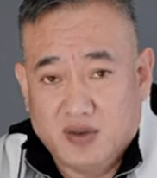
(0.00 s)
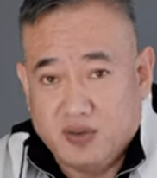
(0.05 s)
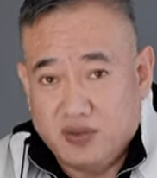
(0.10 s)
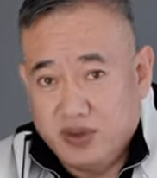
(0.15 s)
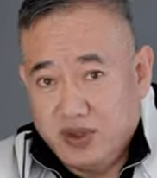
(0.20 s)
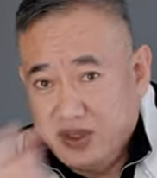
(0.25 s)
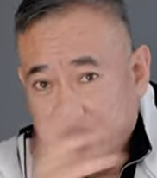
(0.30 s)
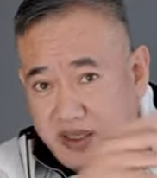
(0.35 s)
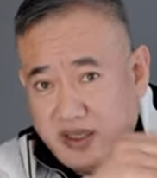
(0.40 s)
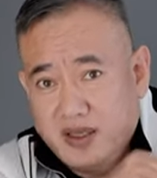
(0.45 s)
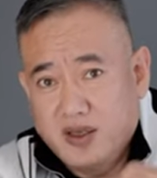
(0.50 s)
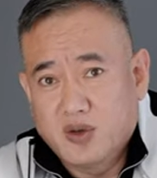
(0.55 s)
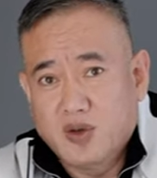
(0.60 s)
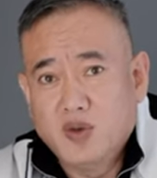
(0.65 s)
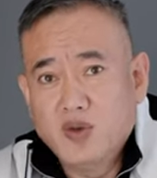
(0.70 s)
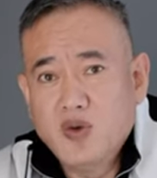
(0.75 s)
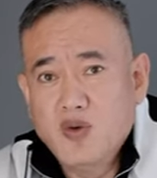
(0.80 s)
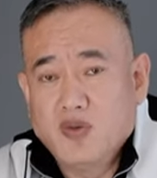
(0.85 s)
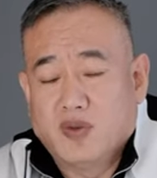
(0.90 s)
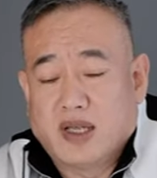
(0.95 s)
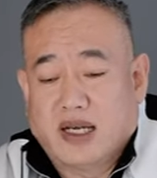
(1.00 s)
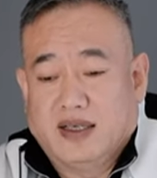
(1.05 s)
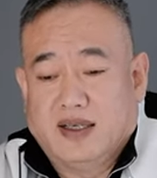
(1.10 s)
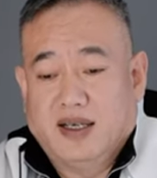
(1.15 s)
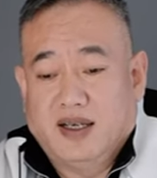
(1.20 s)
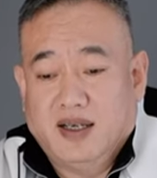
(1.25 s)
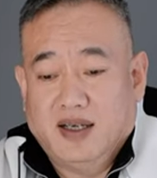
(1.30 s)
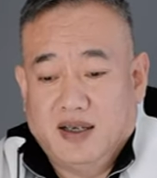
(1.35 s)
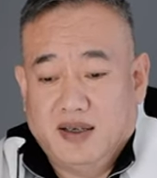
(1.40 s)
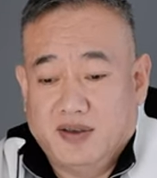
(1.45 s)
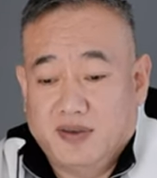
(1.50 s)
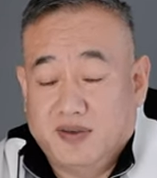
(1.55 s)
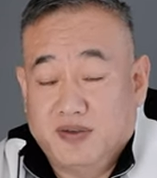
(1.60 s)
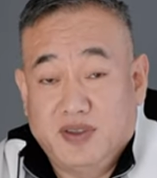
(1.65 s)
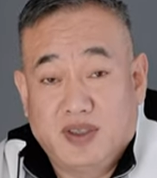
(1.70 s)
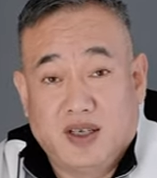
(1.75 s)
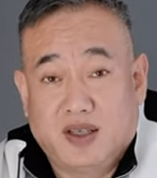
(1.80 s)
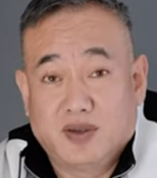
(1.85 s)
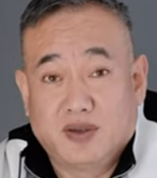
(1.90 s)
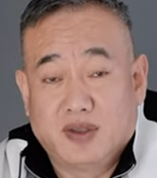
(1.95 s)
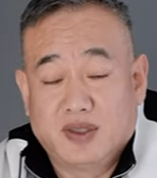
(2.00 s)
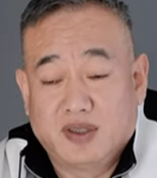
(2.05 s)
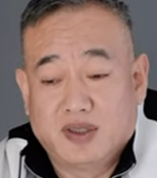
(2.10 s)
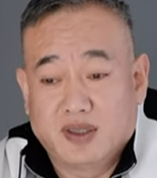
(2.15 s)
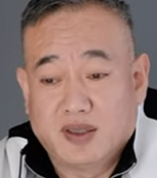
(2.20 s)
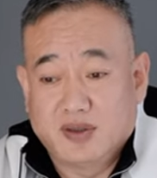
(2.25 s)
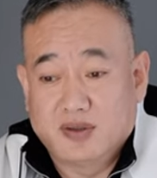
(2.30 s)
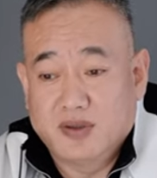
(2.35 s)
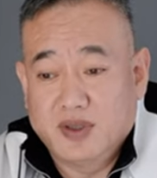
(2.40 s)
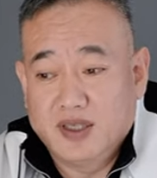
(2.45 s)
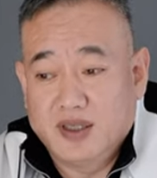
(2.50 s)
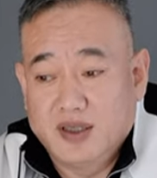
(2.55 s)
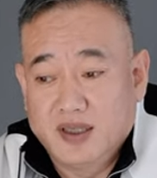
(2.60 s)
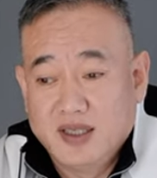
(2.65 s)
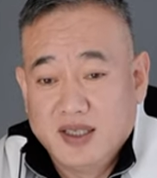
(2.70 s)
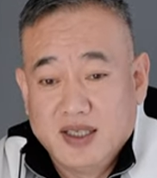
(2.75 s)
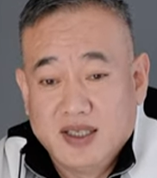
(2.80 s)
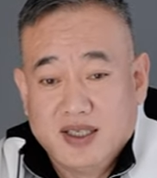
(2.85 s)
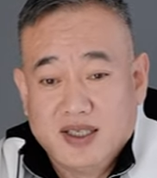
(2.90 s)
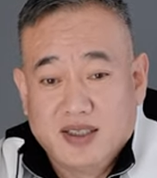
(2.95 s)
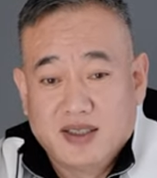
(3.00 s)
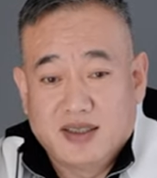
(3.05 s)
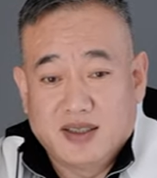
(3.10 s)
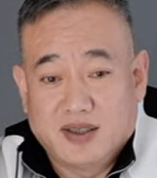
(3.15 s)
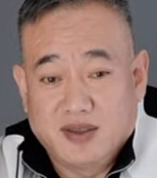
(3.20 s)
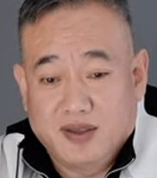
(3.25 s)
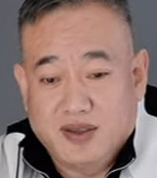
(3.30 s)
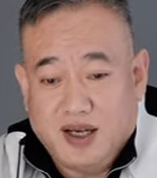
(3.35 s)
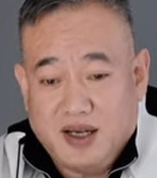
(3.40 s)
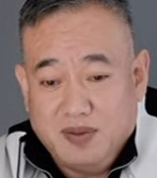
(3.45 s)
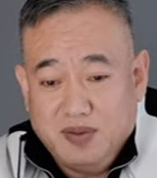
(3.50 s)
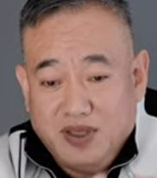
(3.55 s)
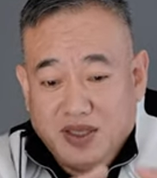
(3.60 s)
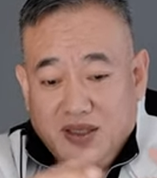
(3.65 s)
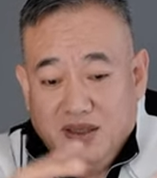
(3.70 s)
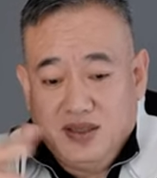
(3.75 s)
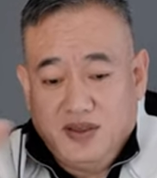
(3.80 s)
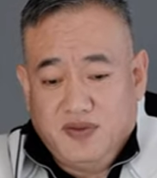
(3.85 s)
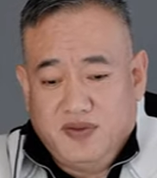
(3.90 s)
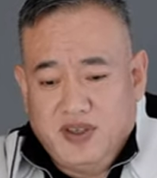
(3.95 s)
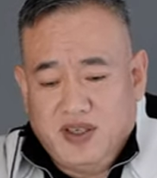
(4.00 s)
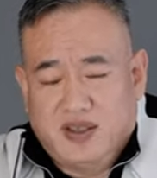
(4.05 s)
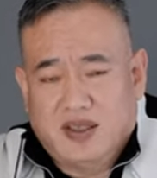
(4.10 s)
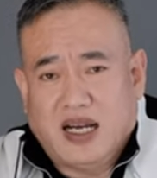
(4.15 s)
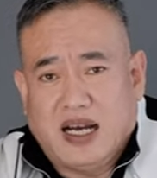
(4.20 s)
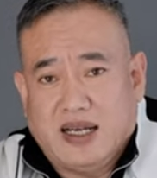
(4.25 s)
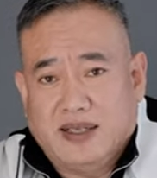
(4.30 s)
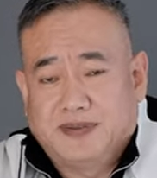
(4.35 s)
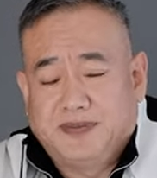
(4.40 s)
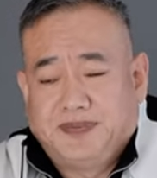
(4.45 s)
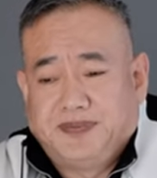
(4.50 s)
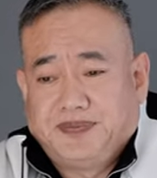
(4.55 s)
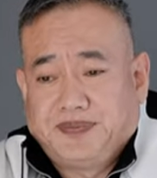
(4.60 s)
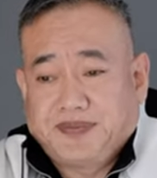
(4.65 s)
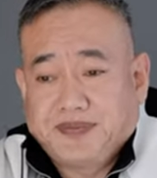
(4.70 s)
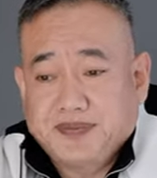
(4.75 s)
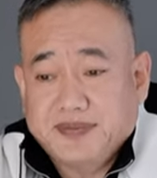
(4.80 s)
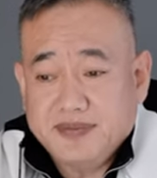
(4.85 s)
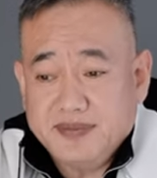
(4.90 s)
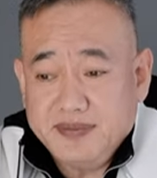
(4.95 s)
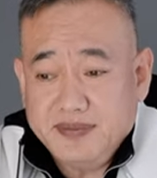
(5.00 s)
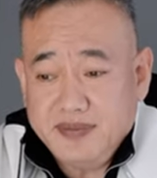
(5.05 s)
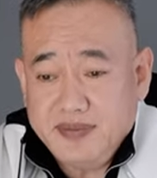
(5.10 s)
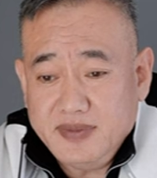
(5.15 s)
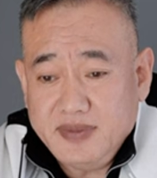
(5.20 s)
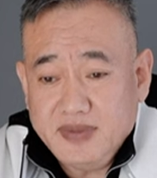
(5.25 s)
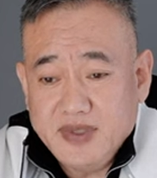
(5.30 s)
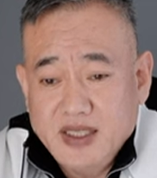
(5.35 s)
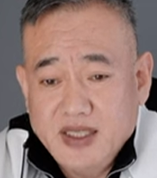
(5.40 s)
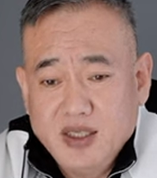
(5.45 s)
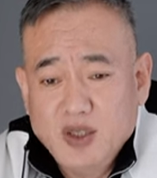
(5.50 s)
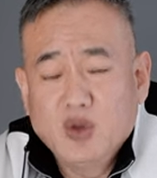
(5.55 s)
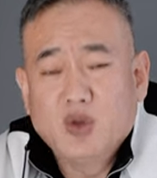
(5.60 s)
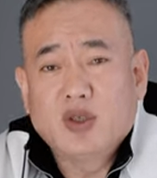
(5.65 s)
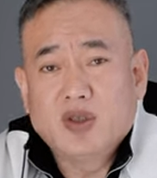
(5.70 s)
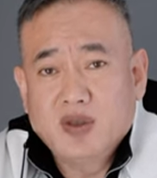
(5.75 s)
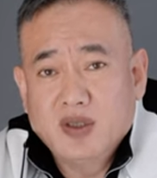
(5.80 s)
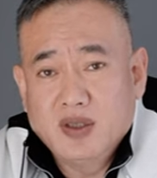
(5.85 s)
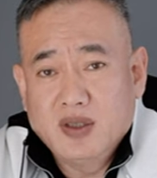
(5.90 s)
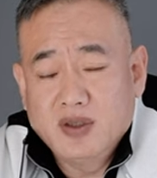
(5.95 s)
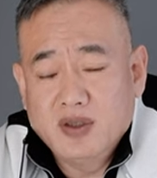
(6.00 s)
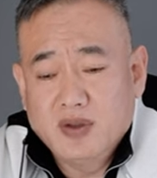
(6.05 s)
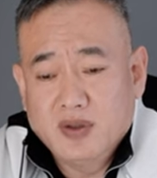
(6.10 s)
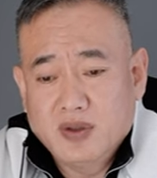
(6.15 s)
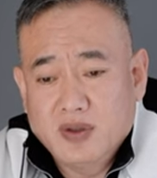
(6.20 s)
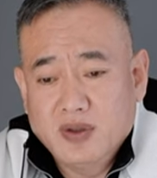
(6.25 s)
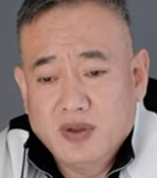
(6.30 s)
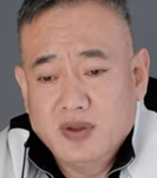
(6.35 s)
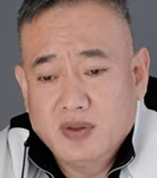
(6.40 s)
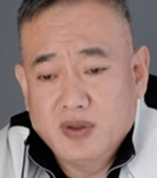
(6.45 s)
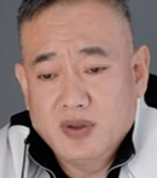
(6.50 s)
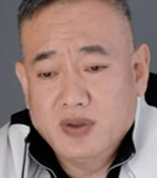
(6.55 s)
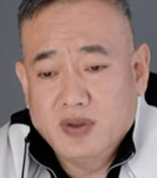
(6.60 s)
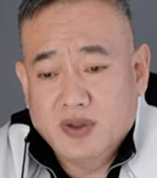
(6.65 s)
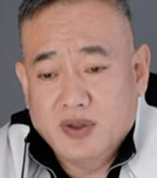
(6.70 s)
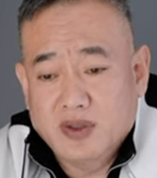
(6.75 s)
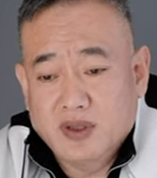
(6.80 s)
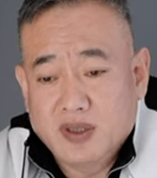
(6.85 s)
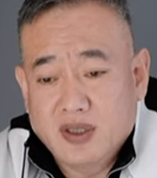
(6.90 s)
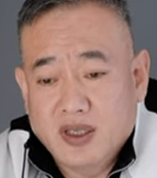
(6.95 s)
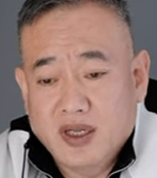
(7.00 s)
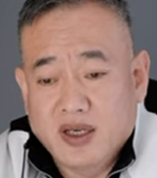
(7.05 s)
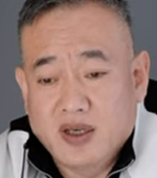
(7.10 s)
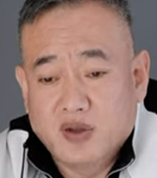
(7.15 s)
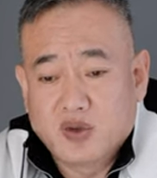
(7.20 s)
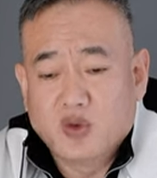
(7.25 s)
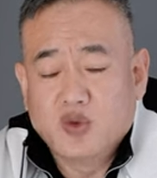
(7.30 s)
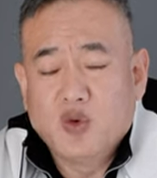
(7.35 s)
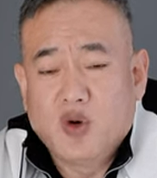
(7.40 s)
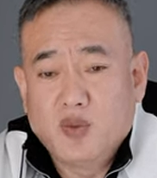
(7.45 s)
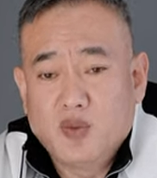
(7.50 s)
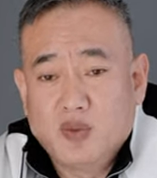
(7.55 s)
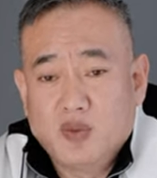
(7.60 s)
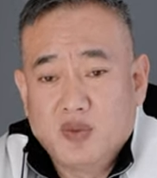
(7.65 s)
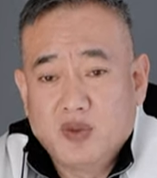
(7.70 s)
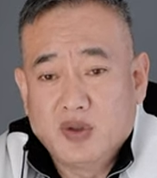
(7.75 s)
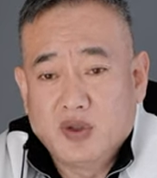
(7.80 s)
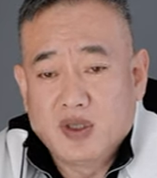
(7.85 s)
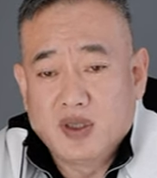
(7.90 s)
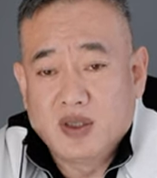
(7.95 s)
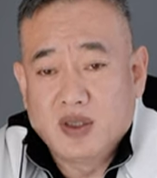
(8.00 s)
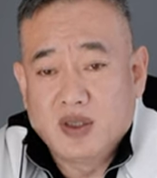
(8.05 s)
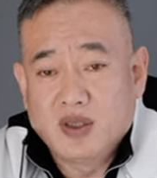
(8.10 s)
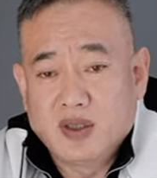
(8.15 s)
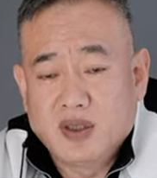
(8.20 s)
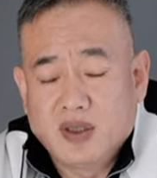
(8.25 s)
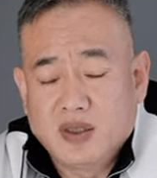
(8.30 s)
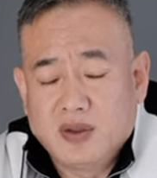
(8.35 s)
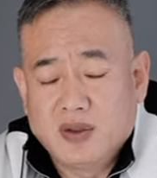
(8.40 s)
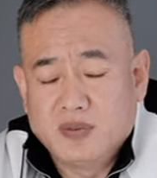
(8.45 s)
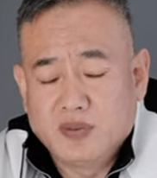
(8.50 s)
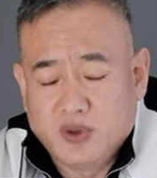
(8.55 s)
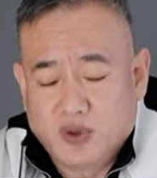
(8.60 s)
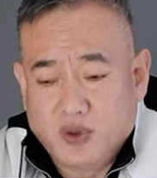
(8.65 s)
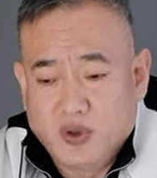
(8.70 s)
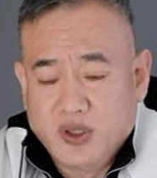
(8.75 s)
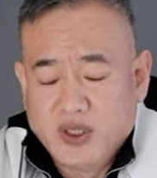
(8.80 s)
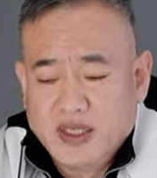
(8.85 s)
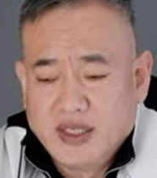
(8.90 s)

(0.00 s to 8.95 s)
属于这个公共的啊，非常有意思。所以，等于他们那个地非常大，六十六六六十这个中国呃亩。